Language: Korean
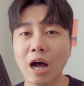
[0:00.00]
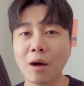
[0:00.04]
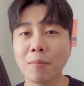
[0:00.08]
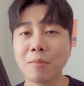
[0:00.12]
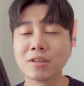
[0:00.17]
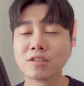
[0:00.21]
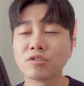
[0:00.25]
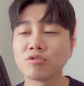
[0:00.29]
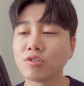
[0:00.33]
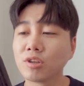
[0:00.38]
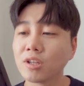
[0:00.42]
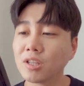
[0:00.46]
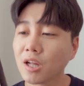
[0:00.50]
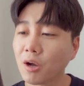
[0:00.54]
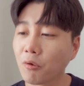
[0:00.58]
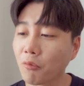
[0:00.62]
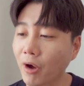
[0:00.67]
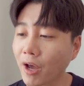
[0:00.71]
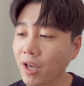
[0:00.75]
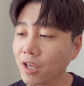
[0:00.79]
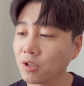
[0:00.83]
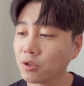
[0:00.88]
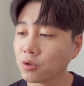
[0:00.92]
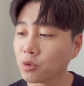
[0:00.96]
아마 술이나
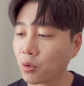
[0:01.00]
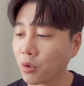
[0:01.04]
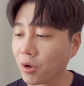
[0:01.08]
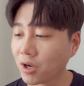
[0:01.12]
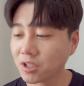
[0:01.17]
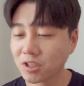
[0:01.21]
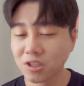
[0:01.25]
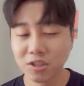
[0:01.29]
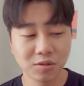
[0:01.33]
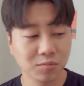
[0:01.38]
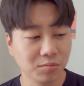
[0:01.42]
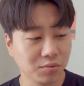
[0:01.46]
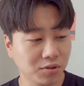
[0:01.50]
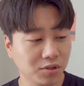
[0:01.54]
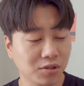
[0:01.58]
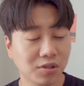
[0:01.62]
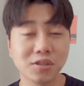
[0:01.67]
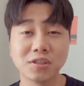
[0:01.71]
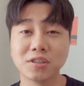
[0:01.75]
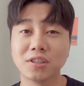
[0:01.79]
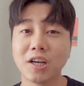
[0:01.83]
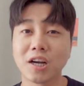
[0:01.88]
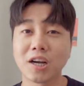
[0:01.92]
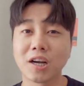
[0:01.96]
와인 좋아하시는
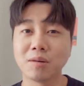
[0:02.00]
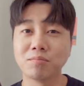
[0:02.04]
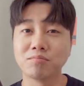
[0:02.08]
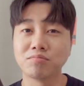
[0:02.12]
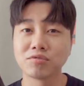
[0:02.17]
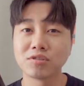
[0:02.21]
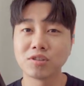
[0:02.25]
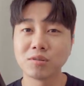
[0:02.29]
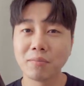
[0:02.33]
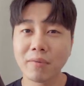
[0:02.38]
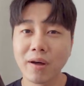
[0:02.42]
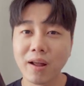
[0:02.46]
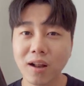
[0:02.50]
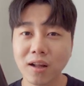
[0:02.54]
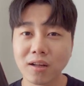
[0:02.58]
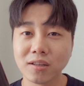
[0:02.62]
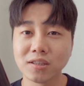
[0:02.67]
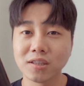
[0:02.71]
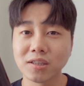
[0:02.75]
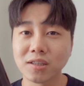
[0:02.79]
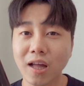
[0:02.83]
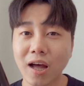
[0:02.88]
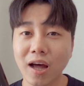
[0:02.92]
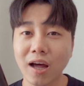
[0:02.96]
분들은 제가 무슨 말
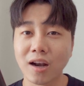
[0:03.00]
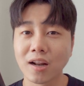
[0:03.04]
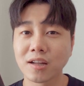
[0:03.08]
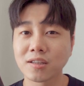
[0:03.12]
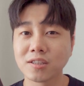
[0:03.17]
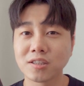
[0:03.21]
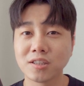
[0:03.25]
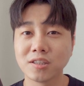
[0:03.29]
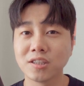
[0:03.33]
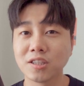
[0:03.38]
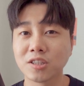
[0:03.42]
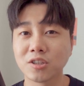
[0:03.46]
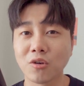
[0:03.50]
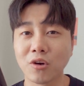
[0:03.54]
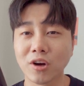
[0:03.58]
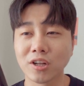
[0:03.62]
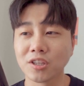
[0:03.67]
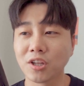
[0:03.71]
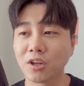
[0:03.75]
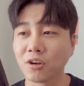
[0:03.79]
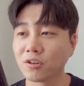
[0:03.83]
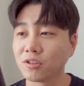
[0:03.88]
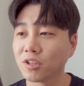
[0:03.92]
하는지 다 알아들으실 것 같아요.